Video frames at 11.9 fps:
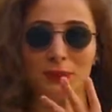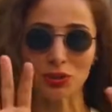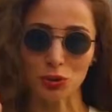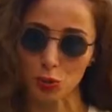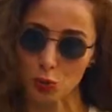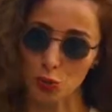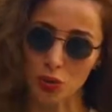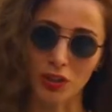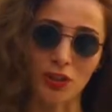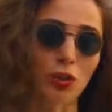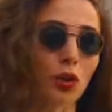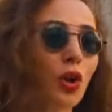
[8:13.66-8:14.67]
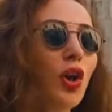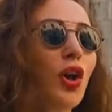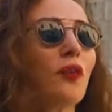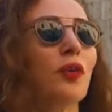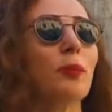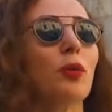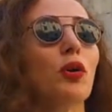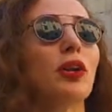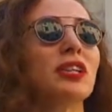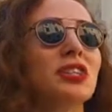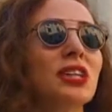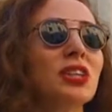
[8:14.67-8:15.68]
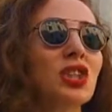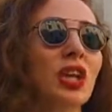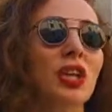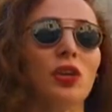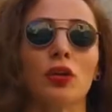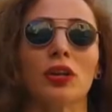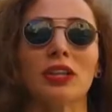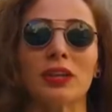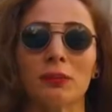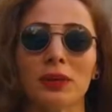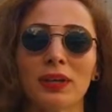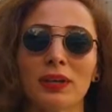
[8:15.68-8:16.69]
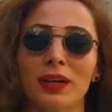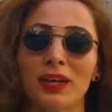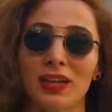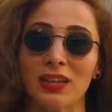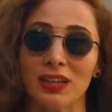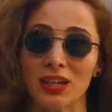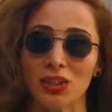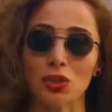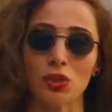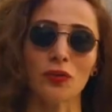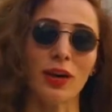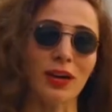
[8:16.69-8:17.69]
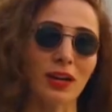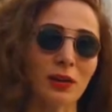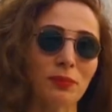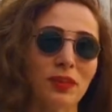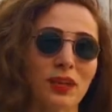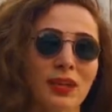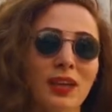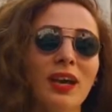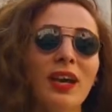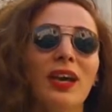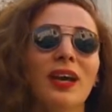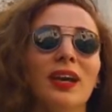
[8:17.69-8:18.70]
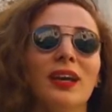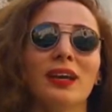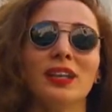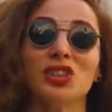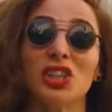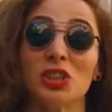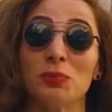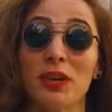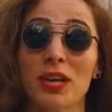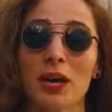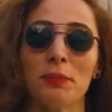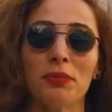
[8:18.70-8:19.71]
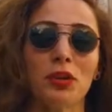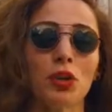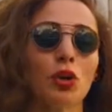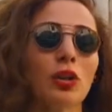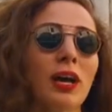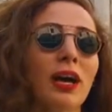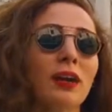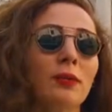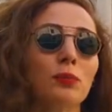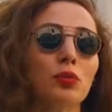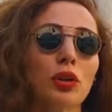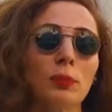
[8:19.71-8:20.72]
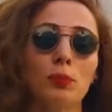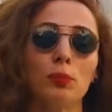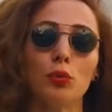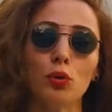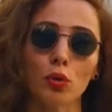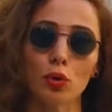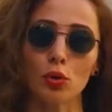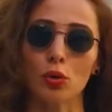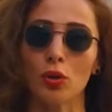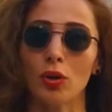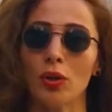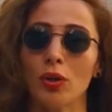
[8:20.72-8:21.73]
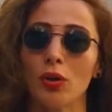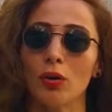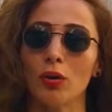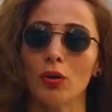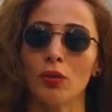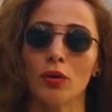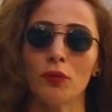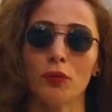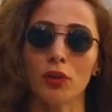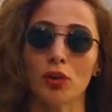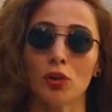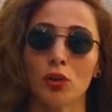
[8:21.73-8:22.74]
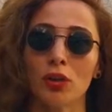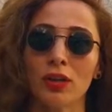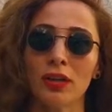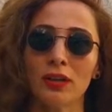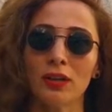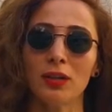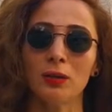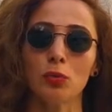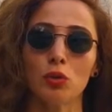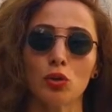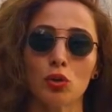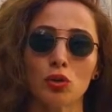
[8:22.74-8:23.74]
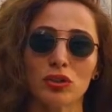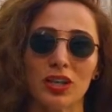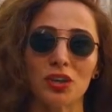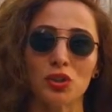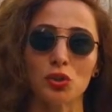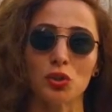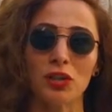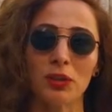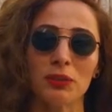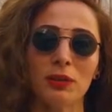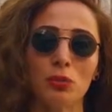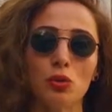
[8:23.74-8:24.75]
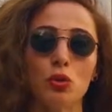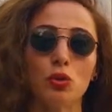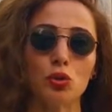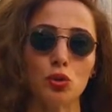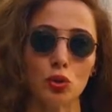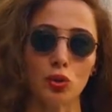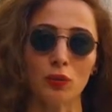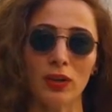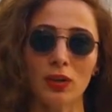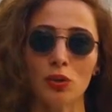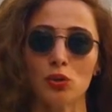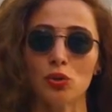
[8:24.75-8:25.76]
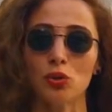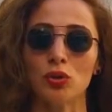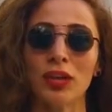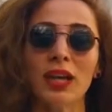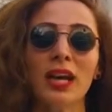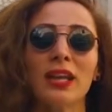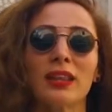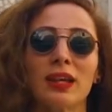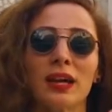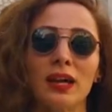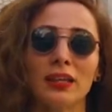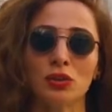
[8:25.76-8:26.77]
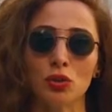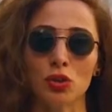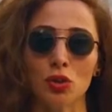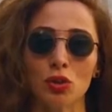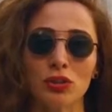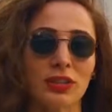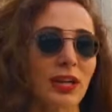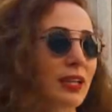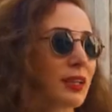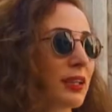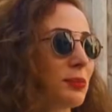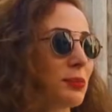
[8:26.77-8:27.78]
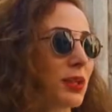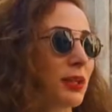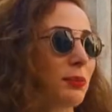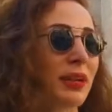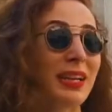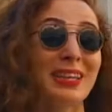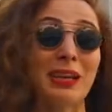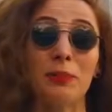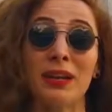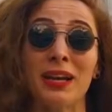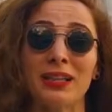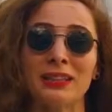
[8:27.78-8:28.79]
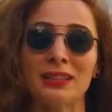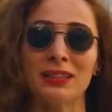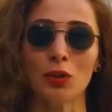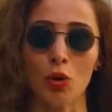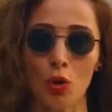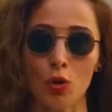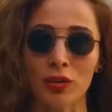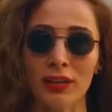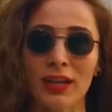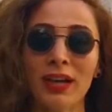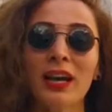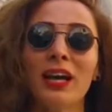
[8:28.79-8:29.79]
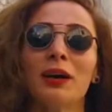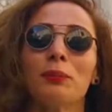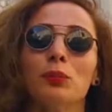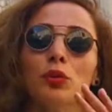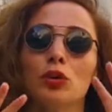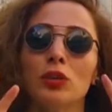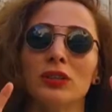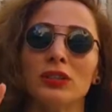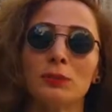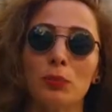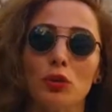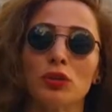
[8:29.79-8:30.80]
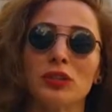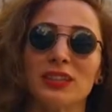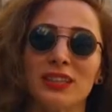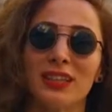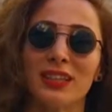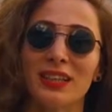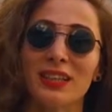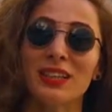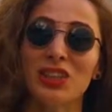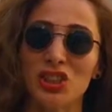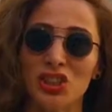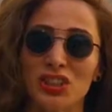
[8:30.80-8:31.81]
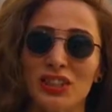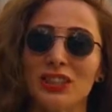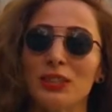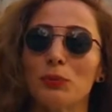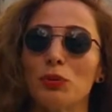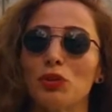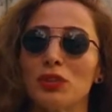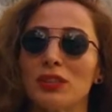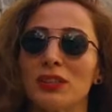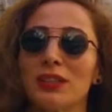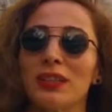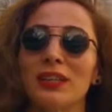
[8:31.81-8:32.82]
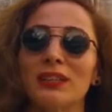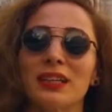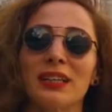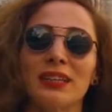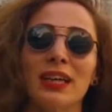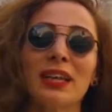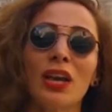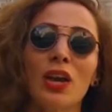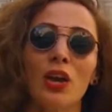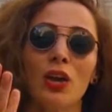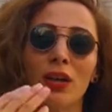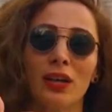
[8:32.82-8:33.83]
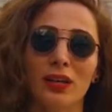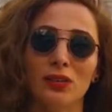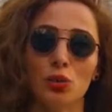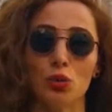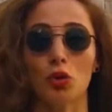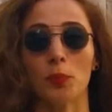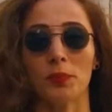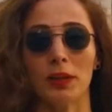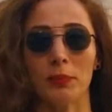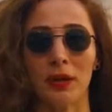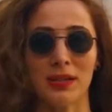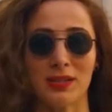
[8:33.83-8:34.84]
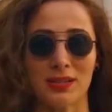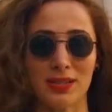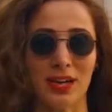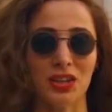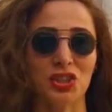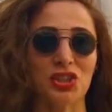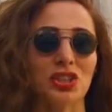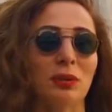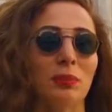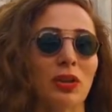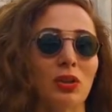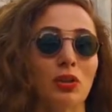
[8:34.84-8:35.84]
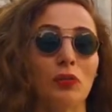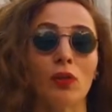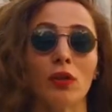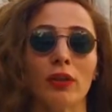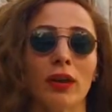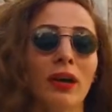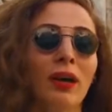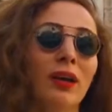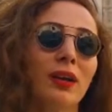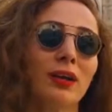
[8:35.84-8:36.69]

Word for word: hepsi susuz kalıyor ve böylece şehir yönetimi harekete geçiyor ve arkamdaki e, çeşmeyi yaptırıyorlar. Buna büyük e, onafrio diyorlar, büyük sarnıç diyorlar. Bir de bunun küçüğü var. Küçüğü de daha az önce gösterdiğim geldiğim e, belediye binasının orada bu Sponza Sarayı'nın içinde Sponza Sarayı'nın zaten e, su toplama sahneci demek Givona